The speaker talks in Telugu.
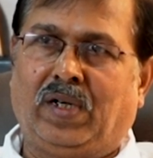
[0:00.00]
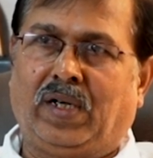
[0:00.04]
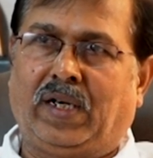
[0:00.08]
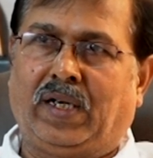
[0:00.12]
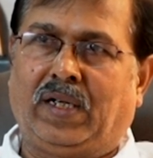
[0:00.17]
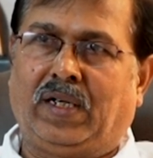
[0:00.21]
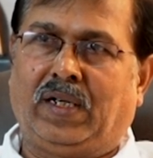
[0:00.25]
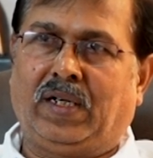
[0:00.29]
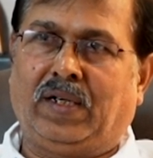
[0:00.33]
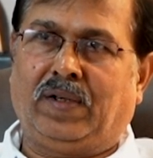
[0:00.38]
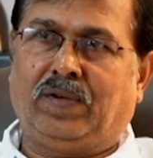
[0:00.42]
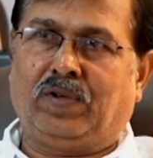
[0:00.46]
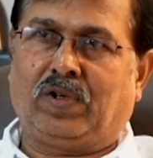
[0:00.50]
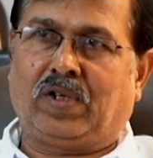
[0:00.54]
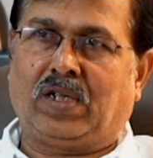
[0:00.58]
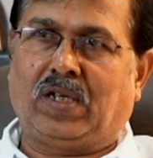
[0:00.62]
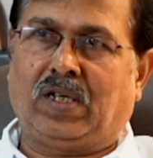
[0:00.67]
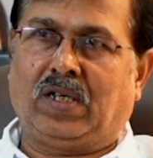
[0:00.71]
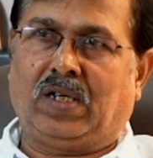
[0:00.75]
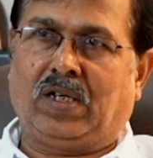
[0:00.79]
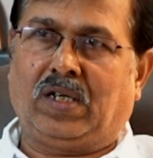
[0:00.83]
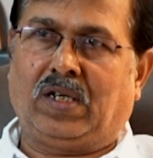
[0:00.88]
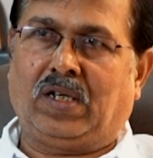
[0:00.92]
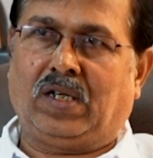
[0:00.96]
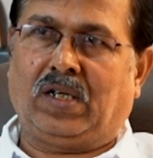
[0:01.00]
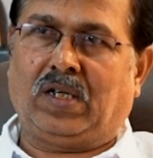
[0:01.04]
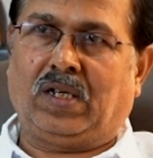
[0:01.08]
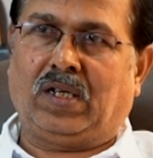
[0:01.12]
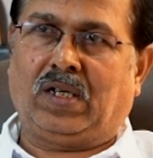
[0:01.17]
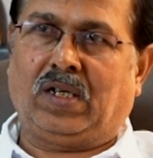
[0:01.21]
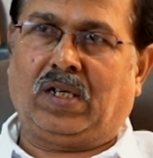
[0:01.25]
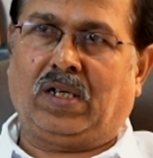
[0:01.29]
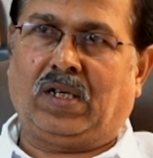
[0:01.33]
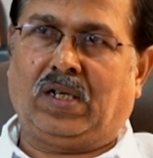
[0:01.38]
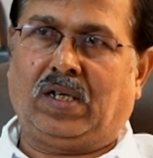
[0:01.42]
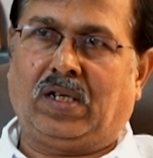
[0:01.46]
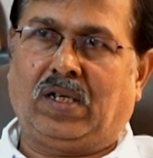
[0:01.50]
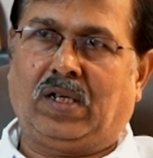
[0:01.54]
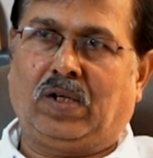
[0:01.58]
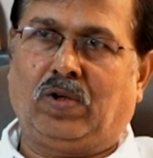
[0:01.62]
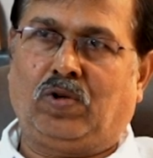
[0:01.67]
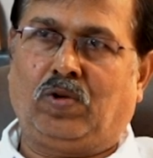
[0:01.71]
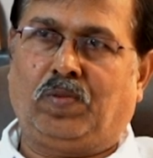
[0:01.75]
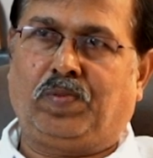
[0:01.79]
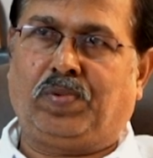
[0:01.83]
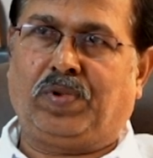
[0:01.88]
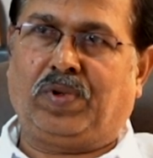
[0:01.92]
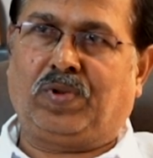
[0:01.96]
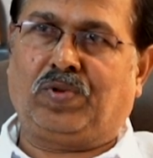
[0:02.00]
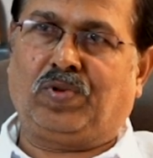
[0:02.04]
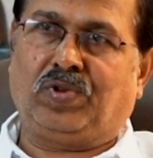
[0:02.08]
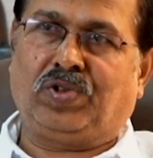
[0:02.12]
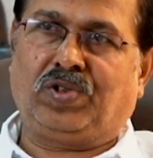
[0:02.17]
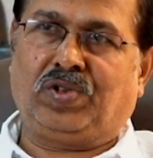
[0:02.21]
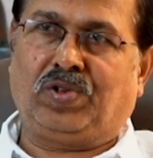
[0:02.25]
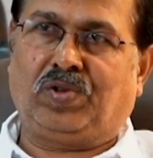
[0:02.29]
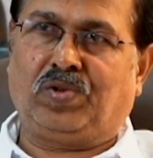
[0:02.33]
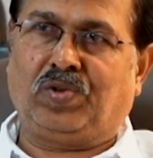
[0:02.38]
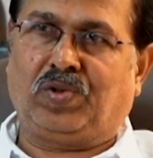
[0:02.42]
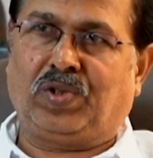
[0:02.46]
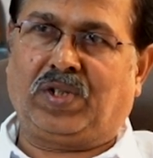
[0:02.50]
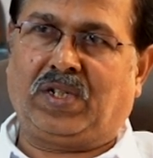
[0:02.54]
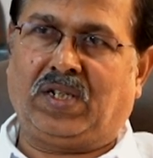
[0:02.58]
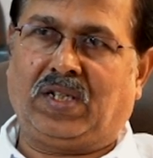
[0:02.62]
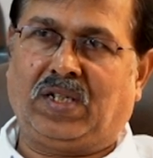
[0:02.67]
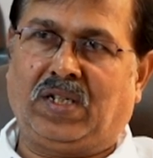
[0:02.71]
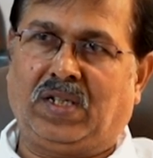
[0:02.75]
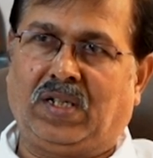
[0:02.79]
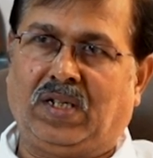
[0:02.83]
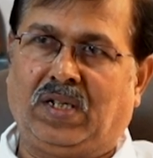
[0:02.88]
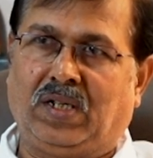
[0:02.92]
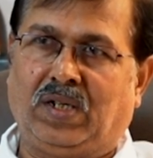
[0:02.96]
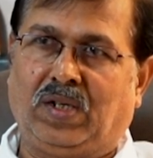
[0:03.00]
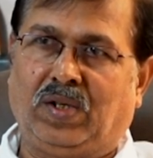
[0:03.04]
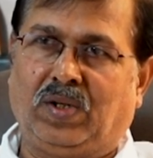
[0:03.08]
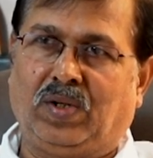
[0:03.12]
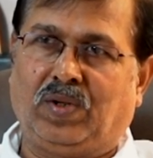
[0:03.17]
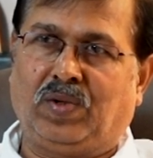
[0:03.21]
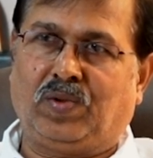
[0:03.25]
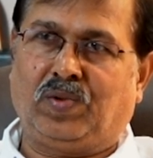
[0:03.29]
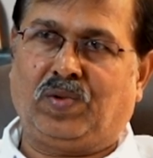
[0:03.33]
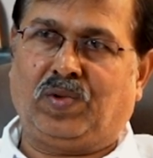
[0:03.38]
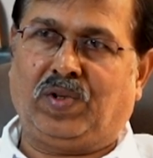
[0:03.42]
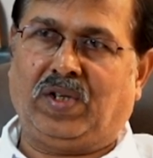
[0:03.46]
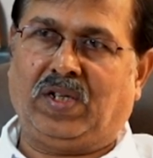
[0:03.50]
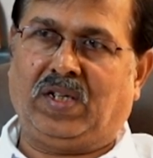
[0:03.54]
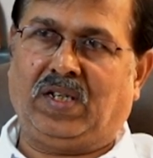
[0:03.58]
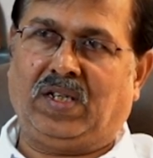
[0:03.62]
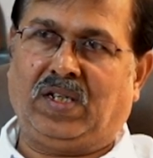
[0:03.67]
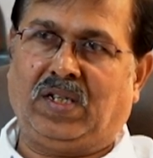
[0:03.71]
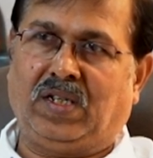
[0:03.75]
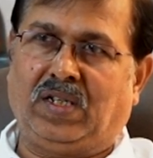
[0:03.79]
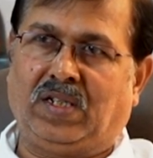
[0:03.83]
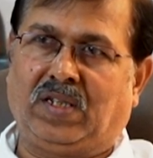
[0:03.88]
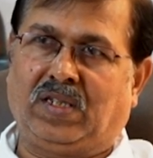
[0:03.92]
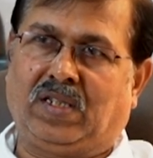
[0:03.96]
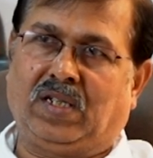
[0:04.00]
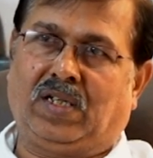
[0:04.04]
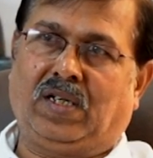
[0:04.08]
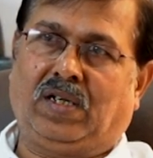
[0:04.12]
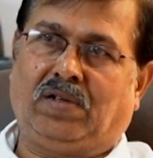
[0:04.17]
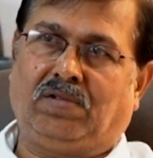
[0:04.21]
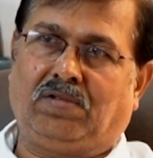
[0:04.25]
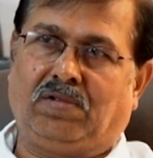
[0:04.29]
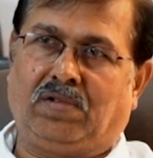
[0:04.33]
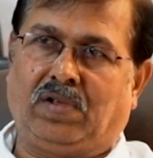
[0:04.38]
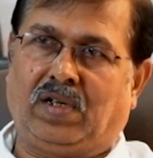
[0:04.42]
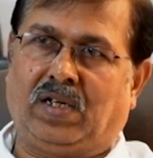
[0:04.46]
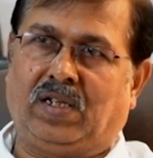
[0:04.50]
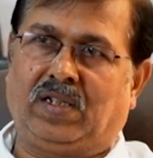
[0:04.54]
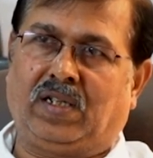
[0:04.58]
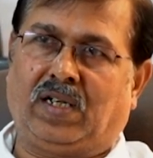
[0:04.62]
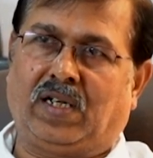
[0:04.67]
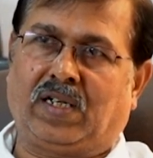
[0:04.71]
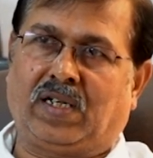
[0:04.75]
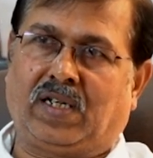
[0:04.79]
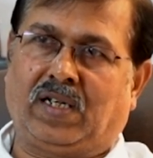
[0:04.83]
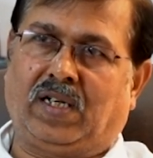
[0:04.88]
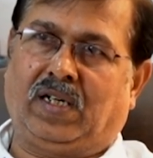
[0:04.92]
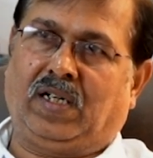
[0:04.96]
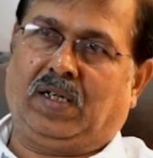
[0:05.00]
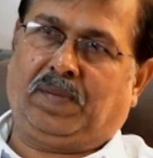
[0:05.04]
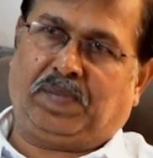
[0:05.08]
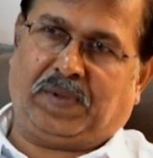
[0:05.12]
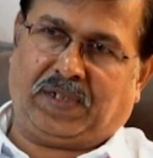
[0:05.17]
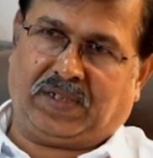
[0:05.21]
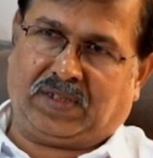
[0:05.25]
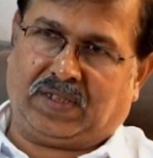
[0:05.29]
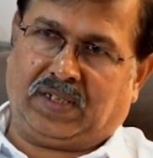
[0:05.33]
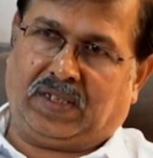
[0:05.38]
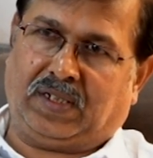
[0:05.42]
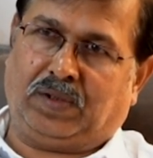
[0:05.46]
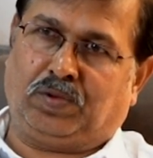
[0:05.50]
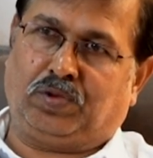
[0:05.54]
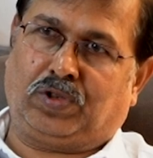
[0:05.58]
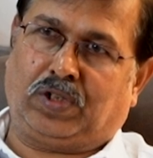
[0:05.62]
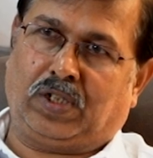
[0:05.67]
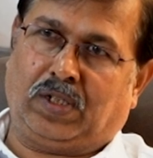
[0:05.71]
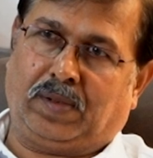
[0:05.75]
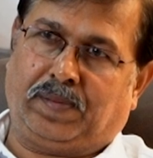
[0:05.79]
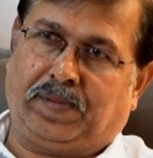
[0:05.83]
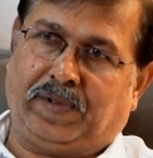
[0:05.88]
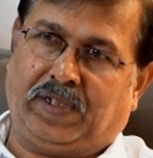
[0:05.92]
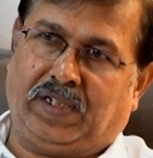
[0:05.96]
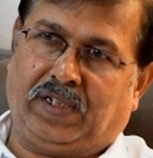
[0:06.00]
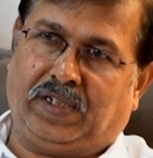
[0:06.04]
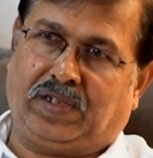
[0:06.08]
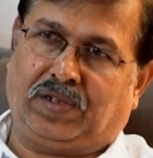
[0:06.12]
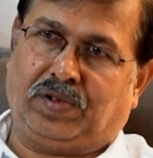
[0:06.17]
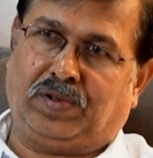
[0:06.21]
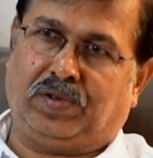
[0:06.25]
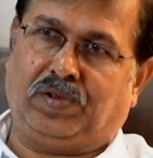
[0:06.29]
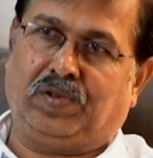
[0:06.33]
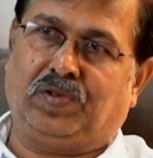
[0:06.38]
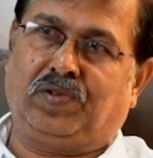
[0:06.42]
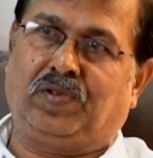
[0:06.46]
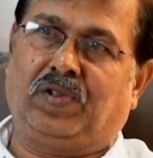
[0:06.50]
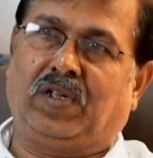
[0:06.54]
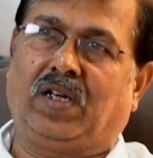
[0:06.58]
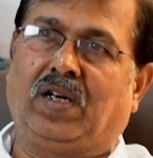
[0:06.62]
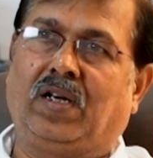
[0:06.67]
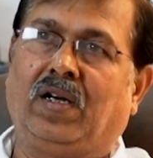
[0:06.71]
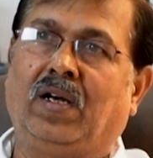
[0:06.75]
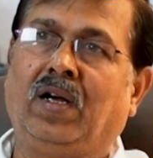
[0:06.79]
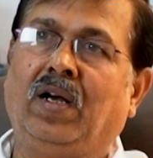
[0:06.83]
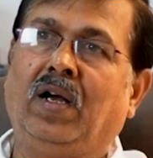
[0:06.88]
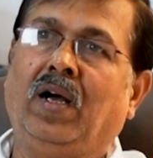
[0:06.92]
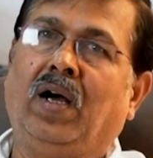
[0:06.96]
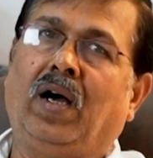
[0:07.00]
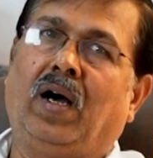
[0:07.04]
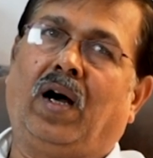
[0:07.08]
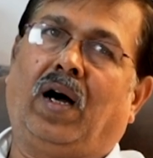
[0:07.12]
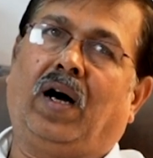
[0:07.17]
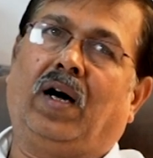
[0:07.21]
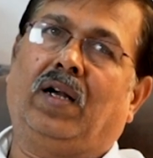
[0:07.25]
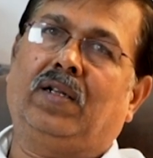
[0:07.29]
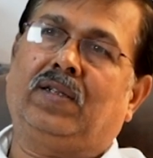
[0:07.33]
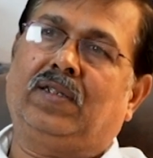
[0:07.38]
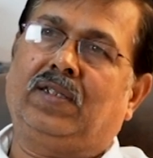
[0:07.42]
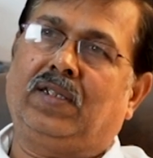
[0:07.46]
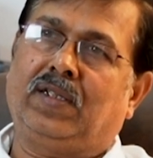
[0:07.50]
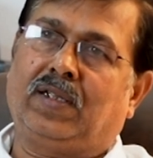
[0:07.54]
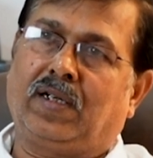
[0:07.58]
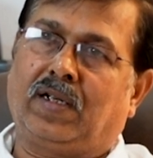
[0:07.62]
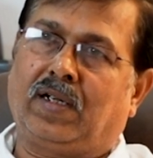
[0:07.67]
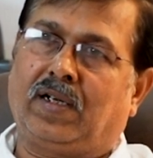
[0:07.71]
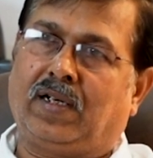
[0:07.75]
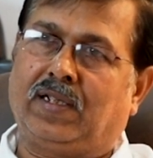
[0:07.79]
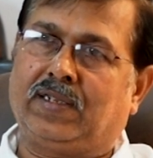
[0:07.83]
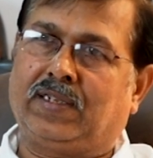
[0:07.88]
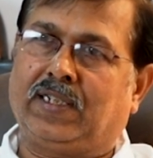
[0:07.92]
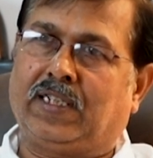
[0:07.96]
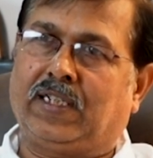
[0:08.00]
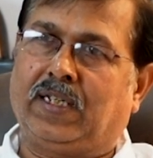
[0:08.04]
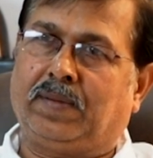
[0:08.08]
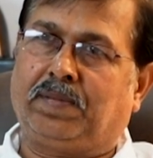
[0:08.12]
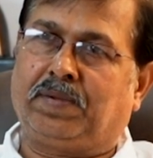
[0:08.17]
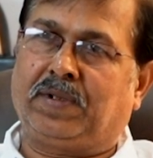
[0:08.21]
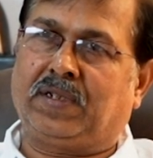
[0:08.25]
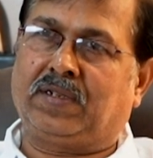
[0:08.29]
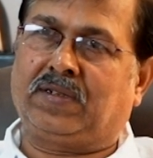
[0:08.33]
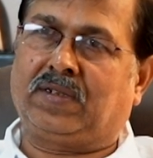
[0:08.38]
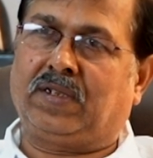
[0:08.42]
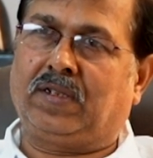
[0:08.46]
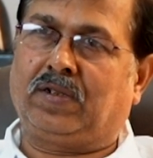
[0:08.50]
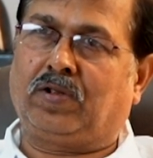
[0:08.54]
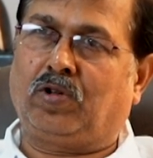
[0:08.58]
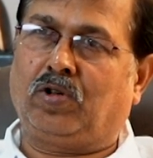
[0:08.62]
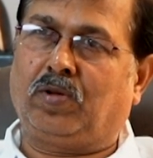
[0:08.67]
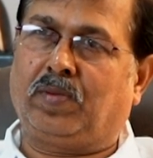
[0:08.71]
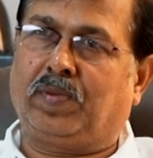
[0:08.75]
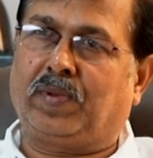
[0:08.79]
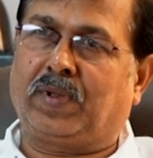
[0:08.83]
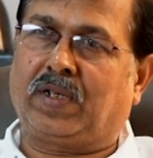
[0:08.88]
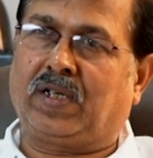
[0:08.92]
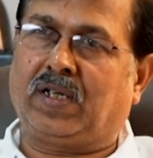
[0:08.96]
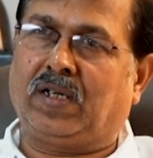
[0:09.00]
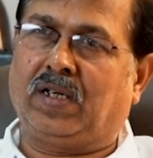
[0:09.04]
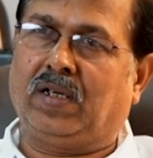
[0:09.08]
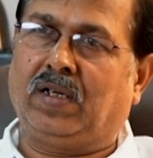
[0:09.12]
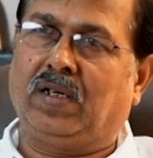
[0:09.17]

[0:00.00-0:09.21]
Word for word: ఆయన ఒక గొప్ప కృషితోటి కొన్ని ఎత్తుగడలు అంటే అక్కడ పరిస్థితి ఉత్తరప్రదేశ్ ఉన్న ఆర్థిక రాజకీయ పరిస్థితుల్లో పూట